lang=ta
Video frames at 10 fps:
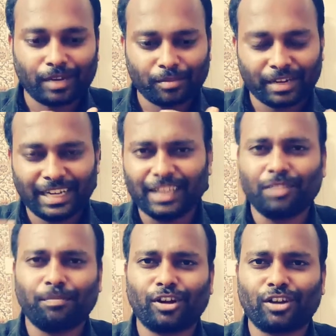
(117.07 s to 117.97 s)
நம்ம என்ன
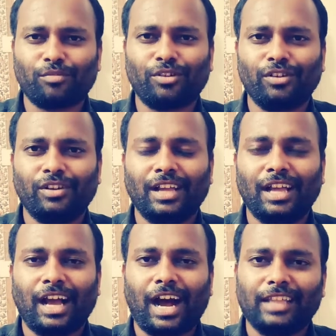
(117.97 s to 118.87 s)
எதிர்பார்க்குறோமோ
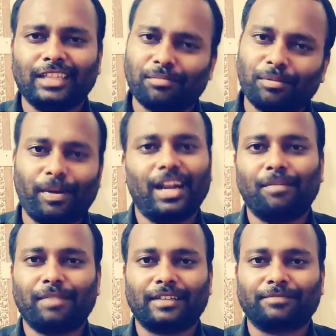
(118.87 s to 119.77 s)
அது நம்ம
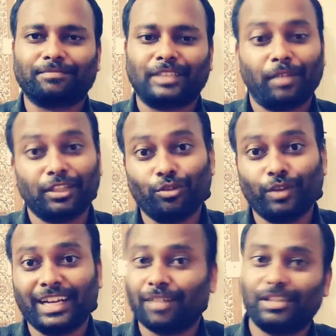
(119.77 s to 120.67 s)
பண்ணாமல்
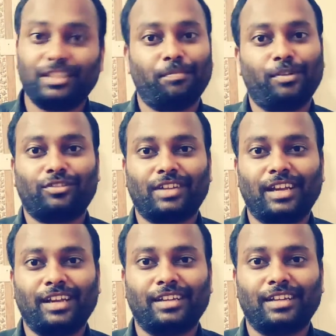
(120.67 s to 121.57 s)
மற்றவங்ககிட்ட நம்ம
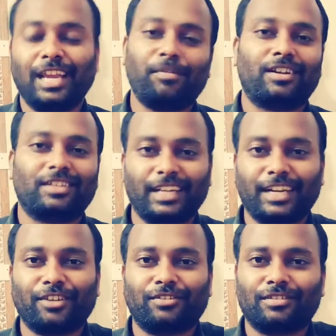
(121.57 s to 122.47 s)
எதிர்பார்த்தோன்னா ஏமாற்றம்
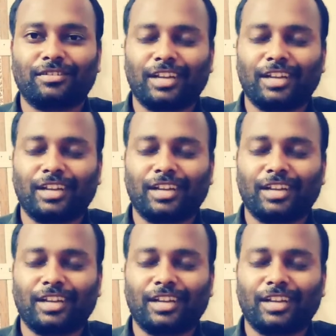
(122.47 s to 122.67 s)
தான் கிடைக்கும்